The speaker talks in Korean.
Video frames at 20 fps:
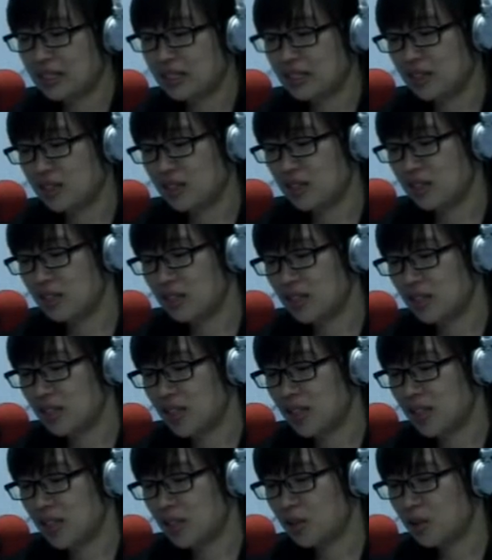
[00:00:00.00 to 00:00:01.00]
그녀는
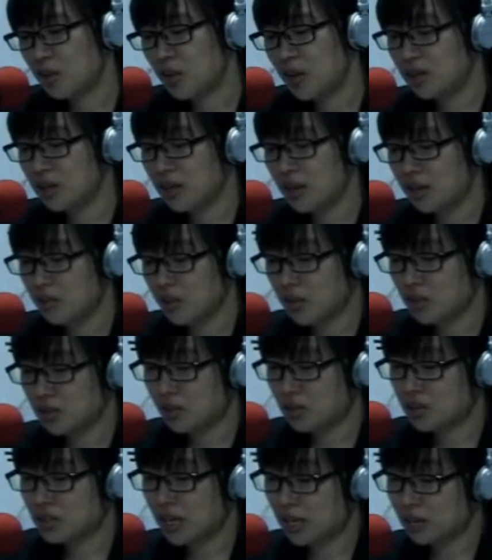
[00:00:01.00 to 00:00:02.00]
특히 통화를
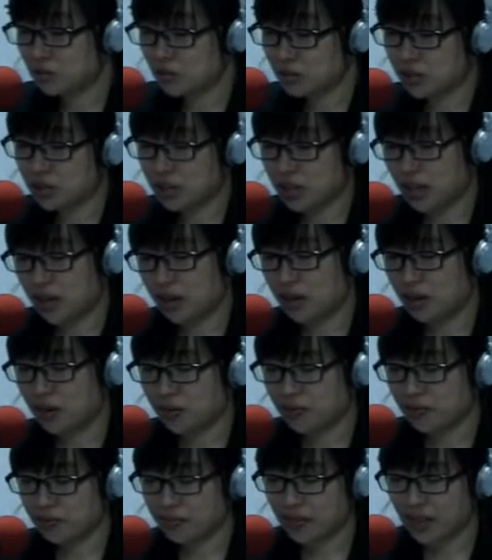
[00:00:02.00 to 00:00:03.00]
하면서 잘
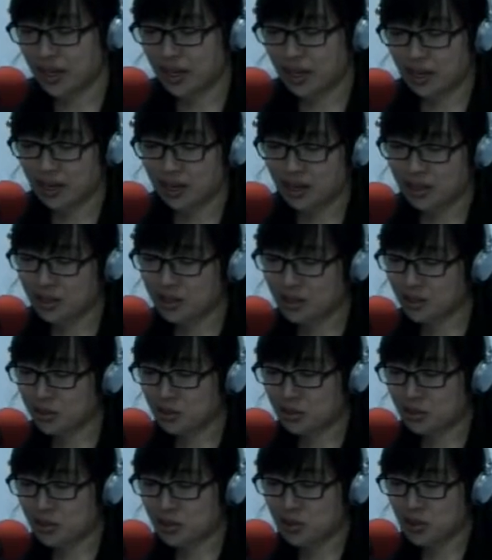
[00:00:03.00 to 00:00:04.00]
웃는데요. 그
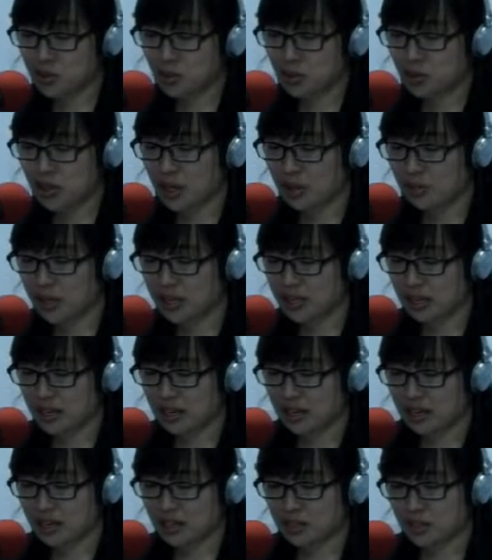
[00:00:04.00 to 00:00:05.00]
웃음을 볼
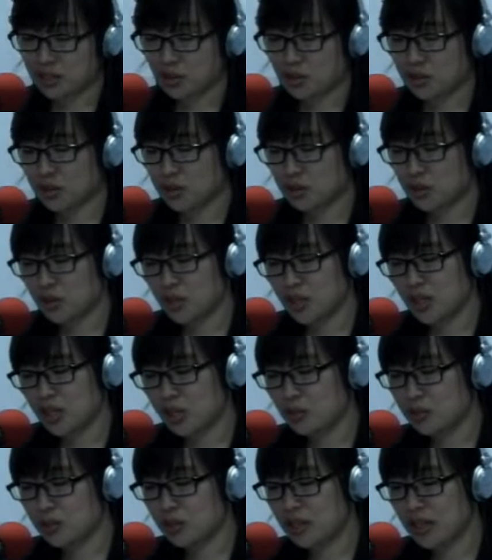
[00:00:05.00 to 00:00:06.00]
때마다 저는
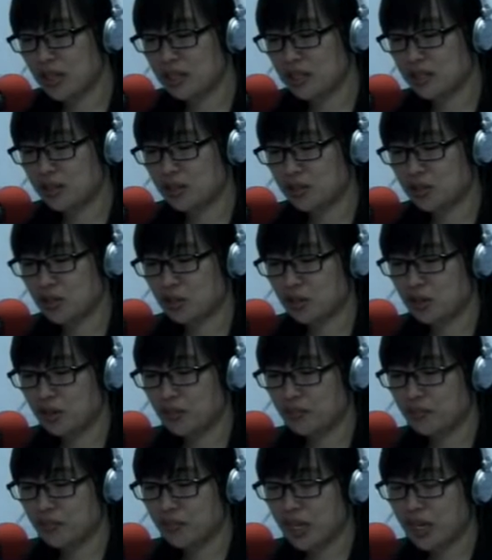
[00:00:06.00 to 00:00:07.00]
놀이기구를 타는
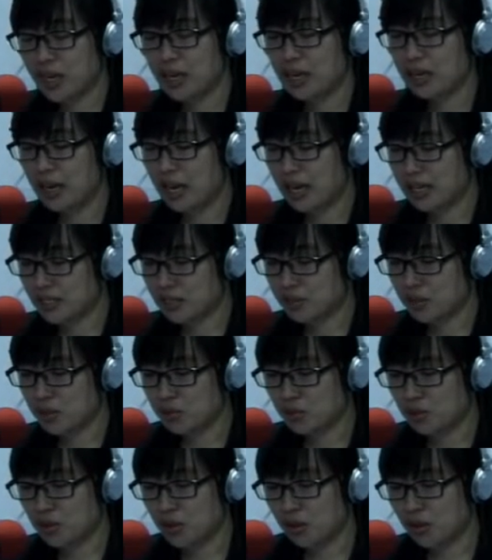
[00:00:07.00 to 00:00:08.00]
것처럼 가슴이
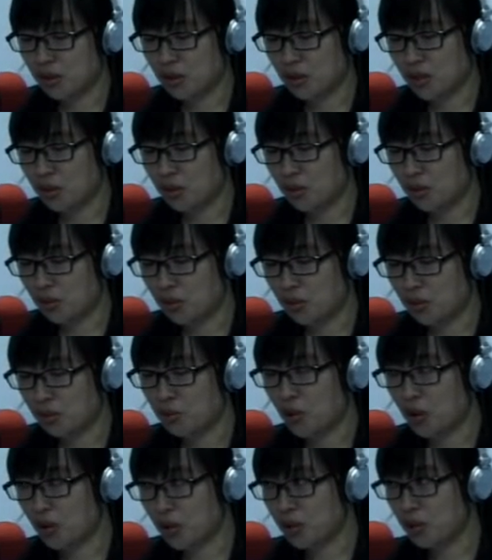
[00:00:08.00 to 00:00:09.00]
울렁거리고
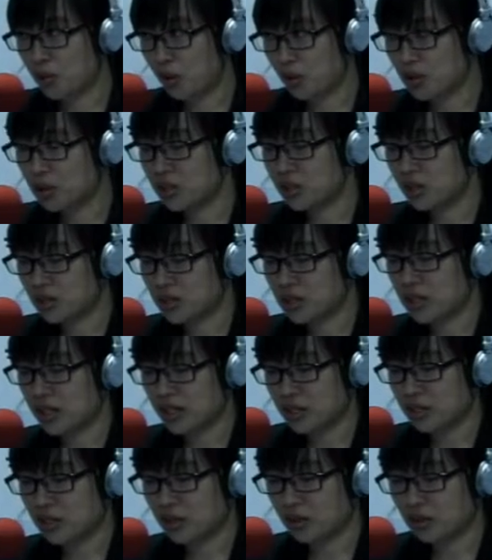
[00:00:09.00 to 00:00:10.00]
머리도
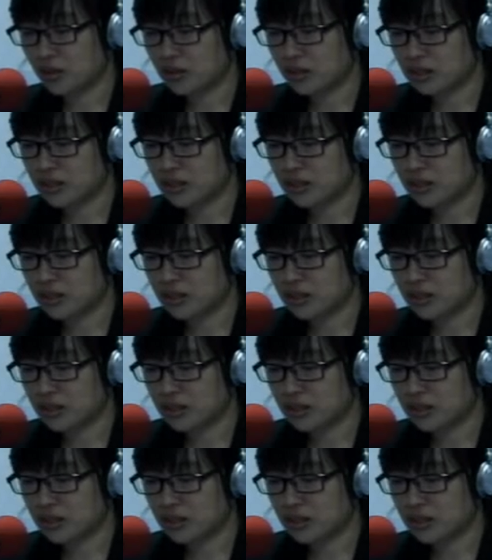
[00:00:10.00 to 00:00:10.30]
어질어질하죠.